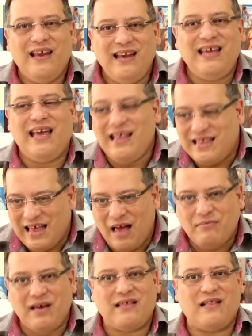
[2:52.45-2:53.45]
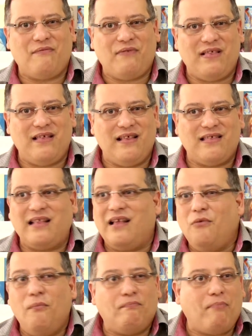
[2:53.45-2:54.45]
Ninguém sabe o que você está fazendo, você está
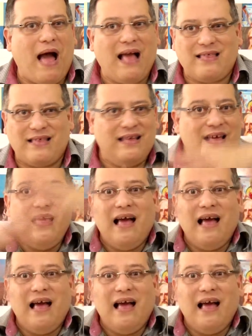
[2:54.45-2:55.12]
dando um passe.